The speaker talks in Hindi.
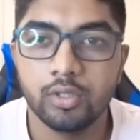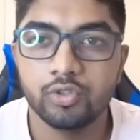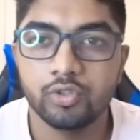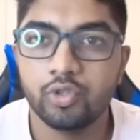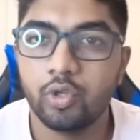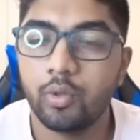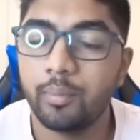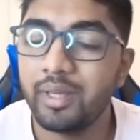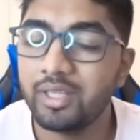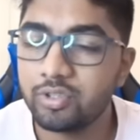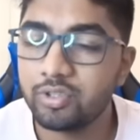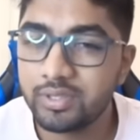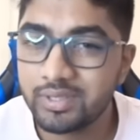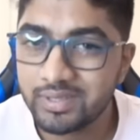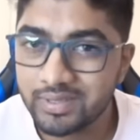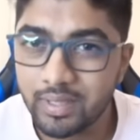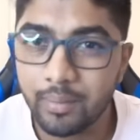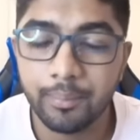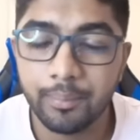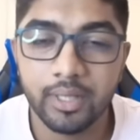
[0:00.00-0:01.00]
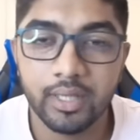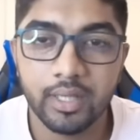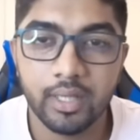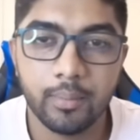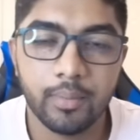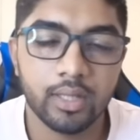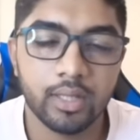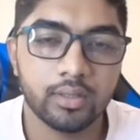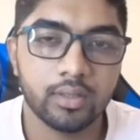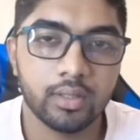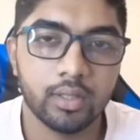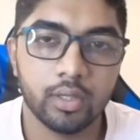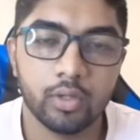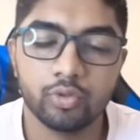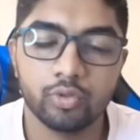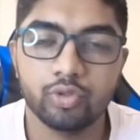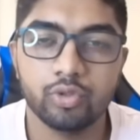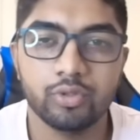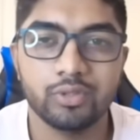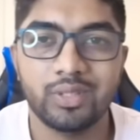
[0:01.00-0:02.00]
सो so, मैं जिस कंपनी की बात कर रहा हूँ
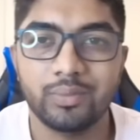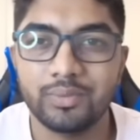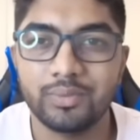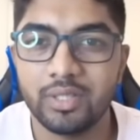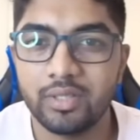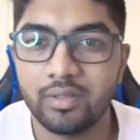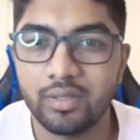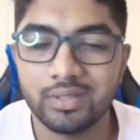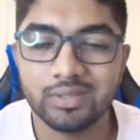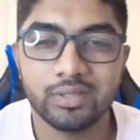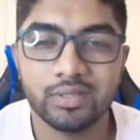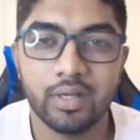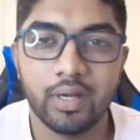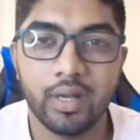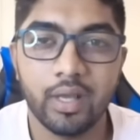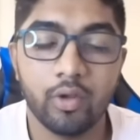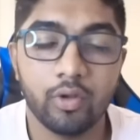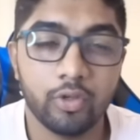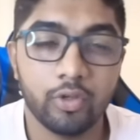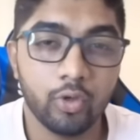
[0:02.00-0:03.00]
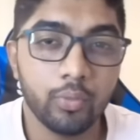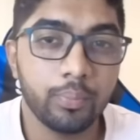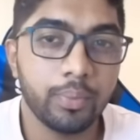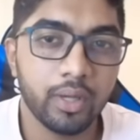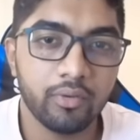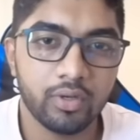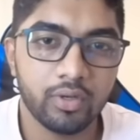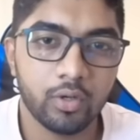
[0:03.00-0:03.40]
जो सबसे ट्रस्टेड है और यू पी